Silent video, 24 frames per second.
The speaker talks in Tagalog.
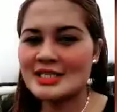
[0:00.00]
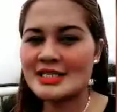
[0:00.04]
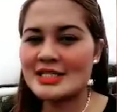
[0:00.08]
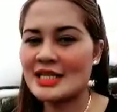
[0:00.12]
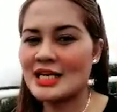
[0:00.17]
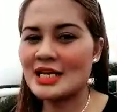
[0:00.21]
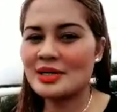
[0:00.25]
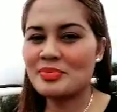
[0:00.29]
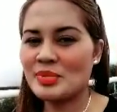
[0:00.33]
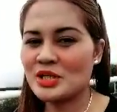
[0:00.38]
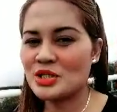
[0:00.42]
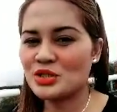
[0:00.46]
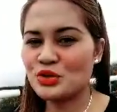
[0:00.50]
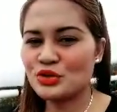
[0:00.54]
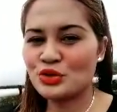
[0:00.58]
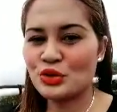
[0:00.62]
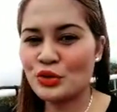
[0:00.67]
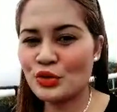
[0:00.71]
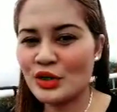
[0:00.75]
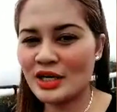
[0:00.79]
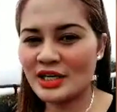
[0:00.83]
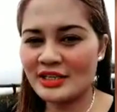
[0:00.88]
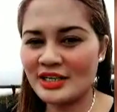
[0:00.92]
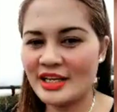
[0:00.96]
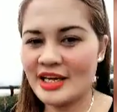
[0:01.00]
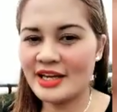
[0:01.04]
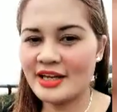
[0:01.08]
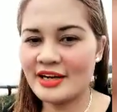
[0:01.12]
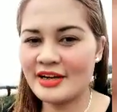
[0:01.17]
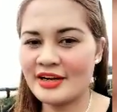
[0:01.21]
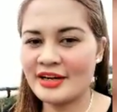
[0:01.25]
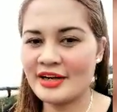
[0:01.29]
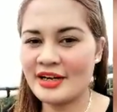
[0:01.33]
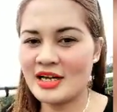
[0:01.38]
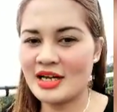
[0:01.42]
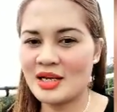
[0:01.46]
guys dili pa jud ko ka
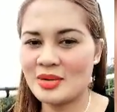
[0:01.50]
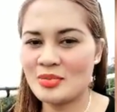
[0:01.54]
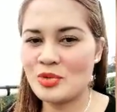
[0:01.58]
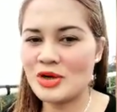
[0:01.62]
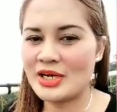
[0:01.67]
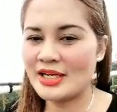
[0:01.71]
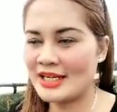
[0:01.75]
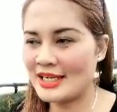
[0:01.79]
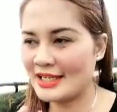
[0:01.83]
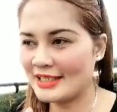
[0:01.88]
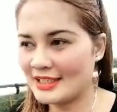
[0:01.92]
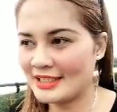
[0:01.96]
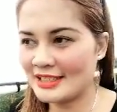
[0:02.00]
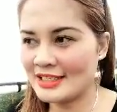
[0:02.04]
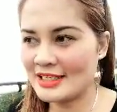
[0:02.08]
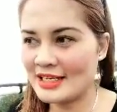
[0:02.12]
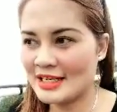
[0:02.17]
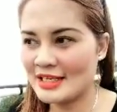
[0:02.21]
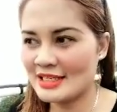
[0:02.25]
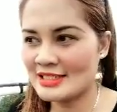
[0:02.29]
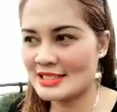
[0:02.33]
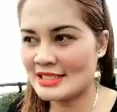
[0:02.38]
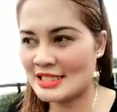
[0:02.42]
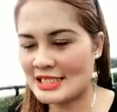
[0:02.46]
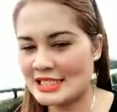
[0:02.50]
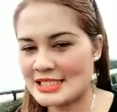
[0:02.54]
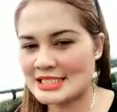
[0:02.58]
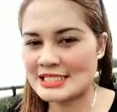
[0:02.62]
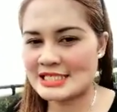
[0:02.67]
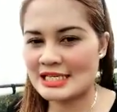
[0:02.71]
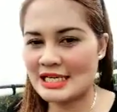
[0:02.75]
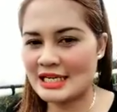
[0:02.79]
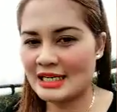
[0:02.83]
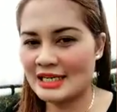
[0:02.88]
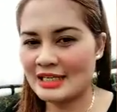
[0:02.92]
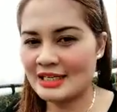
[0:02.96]
dare nga muanha din ha
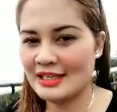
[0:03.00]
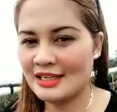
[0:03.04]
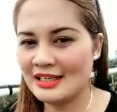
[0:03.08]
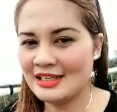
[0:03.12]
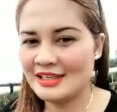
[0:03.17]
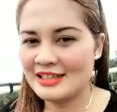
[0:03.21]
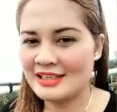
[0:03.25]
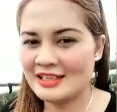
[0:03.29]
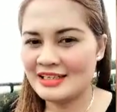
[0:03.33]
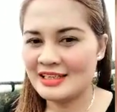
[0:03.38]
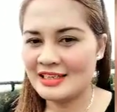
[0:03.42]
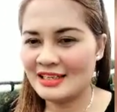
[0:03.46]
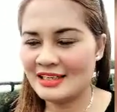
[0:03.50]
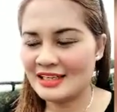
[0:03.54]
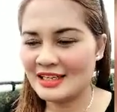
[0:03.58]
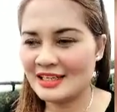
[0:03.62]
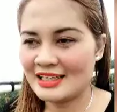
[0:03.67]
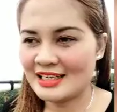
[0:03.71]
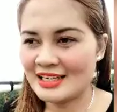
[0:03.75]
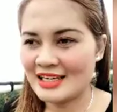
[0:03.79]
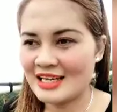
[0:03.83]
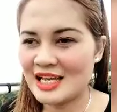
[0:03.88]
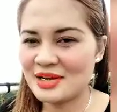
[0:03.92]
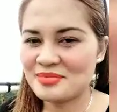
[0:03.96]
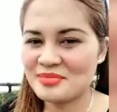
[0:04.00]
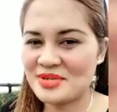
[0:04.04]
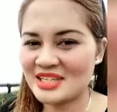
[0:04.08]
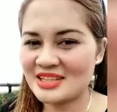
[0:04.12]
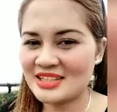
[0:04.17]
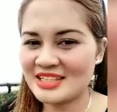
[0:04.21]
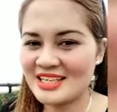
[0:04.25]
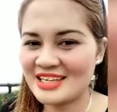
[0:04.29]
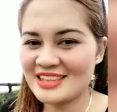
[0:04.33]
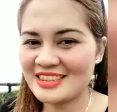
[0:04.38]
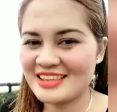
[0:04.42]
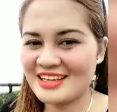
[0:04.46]
since nga kanang anak
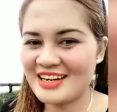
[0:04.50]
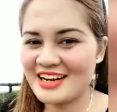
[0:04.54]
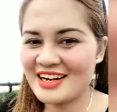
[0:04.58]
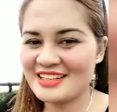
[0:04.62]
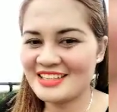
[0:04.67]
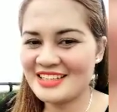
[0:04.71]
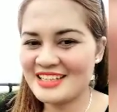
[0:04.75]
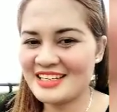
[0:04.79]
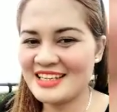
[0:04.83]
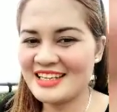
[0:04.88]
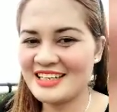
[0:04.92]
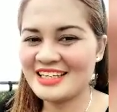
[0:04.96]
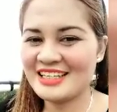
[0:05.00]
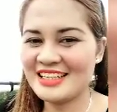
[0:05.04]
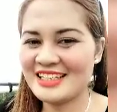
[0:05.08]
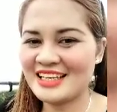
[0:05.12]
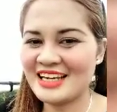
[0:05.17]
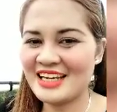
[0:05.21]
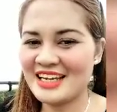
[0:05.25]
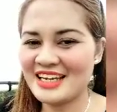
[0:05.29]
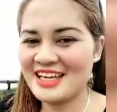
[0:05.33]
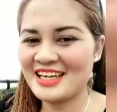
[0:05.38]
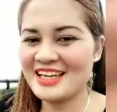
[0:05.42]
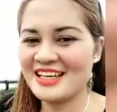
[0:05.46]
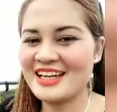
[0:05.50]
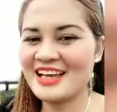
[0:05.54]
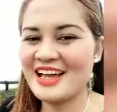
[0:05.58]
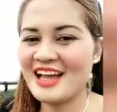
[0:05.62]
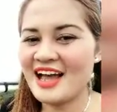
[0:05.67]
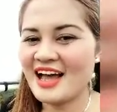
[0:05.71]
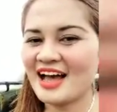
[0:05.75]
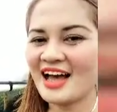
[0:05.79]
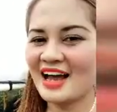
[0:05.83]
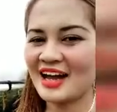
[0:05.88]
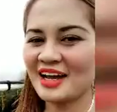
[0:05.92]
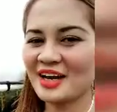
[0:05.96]
yet ready kay
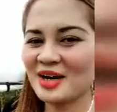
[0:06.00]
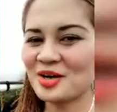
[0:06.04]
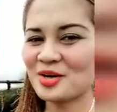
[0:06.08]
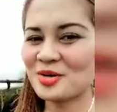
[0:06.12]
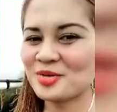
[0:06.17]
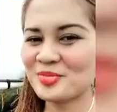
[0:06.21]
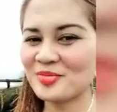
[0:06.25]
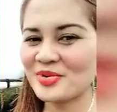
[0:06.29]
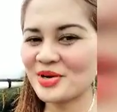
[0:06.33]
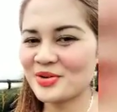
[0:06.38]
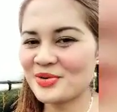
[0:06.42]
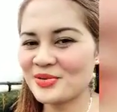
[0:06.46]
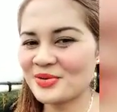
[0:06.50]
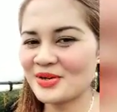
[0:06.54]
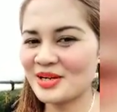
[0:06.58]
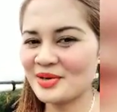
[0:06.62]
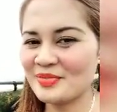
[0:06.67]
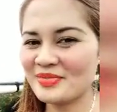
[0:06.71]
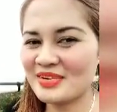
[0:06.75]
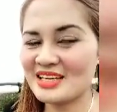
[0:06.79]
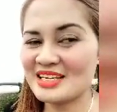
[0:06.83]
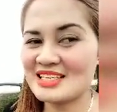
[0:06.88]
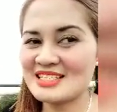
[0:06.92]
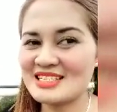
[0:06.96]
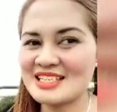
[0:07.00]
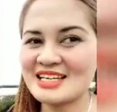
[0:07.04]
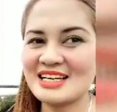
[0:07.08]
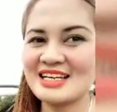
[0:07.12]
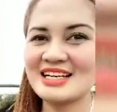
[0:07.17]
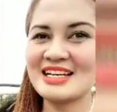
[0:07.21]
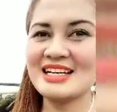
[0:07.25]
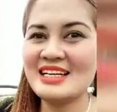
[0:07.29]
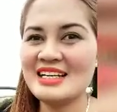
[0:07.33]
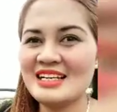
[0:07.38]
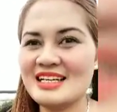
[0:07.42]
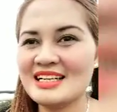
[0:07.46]
haglok pa kong gamay
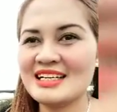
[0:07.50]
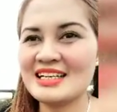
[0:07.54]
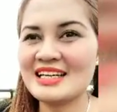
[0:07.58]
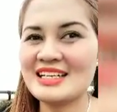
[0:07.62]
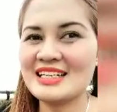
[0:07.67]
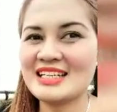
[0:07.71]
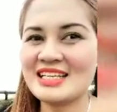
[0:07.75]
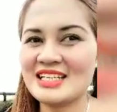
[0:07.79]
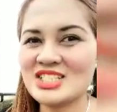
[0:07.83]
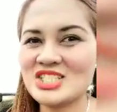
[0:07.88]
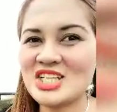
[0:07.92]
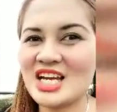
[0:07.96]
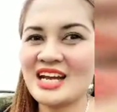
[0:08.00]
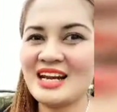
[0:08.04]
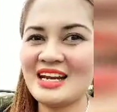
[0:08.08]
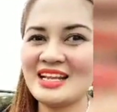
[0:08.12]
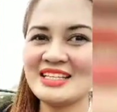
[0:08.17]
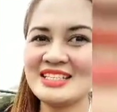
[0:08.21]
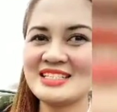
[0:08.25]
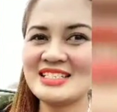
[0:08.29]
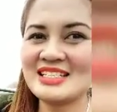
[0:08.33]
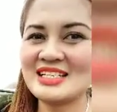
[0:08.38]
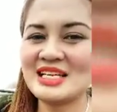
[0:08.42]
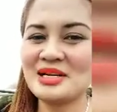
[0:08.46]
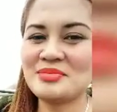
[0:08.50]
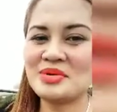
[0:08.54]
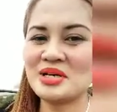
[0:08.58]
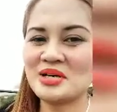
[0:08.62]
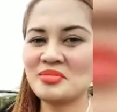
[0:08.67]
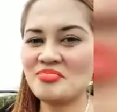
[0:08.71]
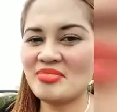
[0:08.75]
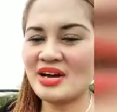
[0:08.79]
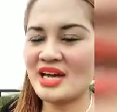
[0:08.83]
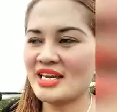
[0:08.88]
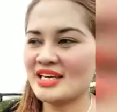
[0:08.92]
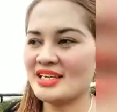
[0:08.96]
sa kanang challenge nga
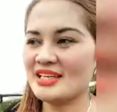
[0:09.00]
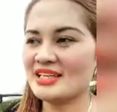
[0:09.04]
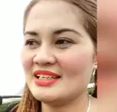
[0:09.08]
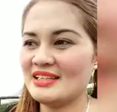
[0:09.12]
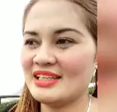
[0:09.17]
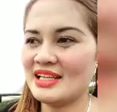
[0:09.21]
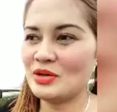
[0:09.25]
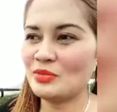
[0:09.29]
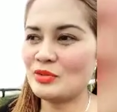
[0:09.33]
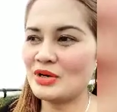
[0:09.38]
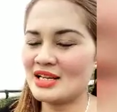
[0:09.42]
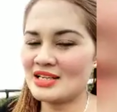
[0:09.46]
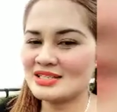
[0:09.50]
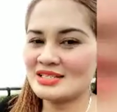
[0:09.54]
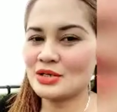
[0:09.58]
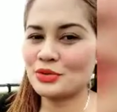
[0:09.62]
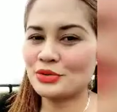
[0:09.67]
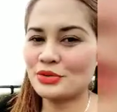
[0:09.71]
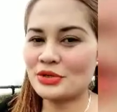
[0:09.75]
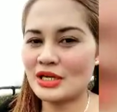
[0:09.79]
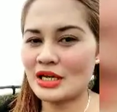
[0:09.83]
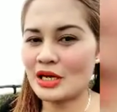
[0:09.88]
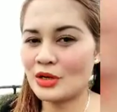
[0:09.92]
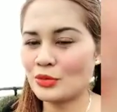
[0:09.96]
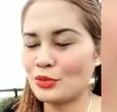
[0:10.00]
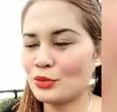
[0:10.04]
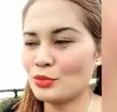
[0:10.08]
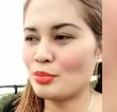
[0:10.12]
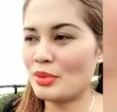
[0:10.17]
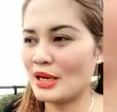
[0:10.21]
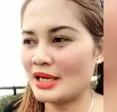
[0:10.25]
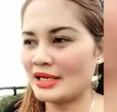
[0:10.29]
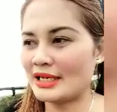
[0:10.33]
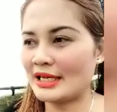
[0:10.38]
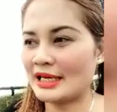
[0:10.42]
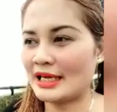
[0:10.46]
magbike then wala sa koy
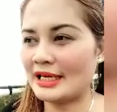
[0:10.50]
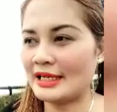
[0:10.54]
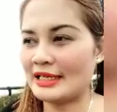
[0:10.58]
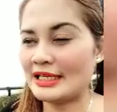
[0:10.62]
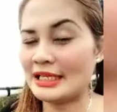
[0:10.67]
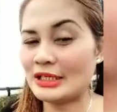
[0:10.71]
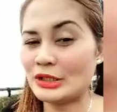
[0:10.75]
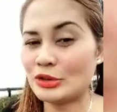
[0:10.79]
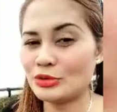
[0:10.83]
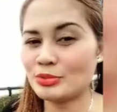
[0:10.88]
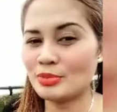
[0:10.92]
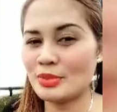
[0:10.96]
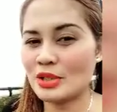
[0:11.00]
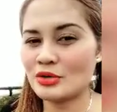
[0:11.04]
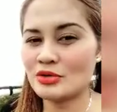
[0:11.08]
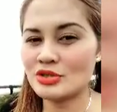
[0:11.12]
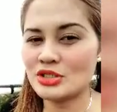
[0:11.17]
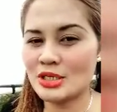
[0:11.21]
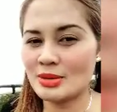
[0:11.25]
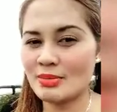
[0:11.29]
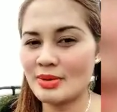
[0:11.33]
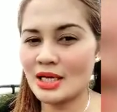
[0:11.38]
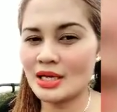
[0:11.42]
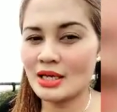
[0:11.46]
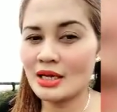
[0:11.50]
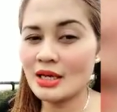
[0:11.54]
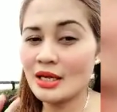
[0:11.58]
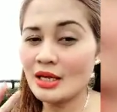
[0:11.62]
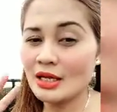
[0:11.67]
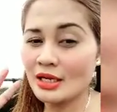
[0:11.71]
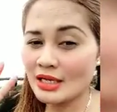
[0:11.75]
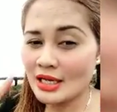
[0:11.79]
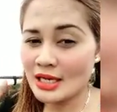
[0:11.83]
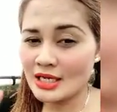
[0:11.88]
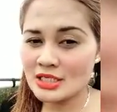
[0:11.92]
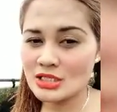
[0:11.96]
kauban kay nindot man siya bay
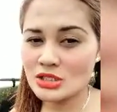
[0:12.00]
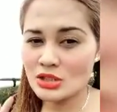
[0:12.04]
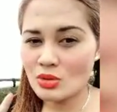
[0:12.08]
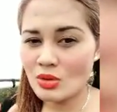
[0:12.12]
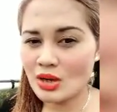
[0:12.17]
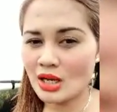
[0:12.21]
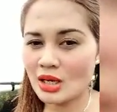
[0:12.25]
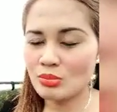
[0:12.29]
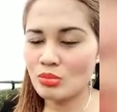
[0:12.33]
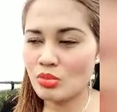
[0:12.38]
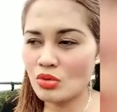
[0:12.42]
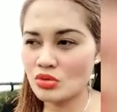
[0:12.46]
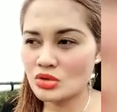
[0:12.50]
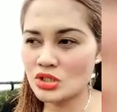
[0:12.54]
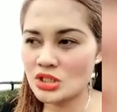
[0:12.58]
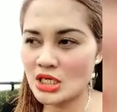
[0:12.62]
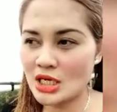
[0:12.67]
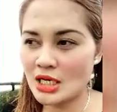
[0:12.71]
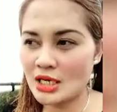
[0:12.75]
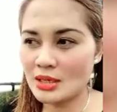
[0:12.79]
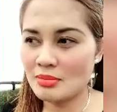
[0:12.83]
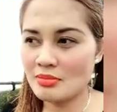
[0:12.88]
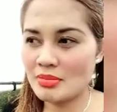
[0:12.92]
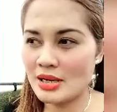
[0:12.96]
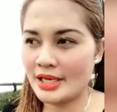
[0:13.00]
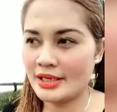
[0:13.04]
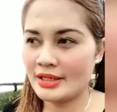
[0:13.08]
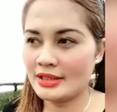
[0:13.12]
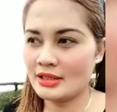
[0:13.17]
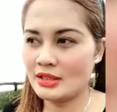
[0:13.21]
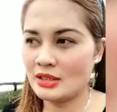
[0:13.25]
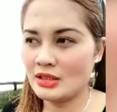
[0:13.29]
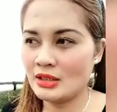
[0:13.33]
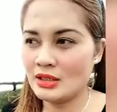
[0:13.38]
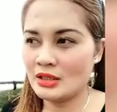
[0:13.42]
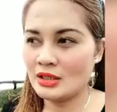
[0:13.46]
guys duha ka buok siya nga
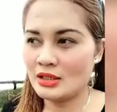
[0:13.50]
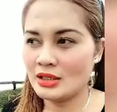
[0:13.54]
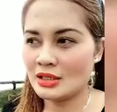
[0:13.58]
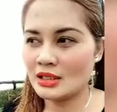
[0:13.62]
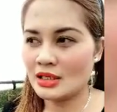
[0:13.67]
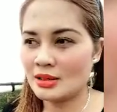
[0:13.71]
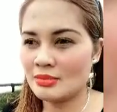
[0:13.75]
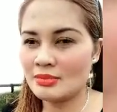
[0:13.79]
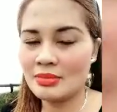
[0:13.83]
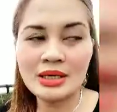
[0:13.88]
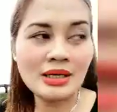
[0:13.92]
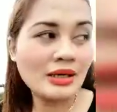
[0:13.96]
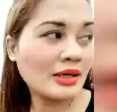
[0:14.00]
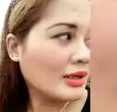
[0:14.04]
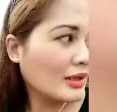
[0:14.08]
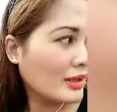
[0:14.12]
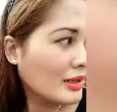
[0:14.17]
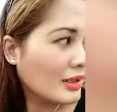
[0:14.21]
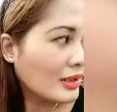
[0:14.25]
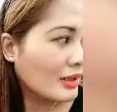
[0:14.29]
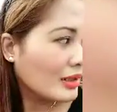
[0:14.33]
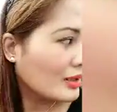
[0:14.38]
bike nga mag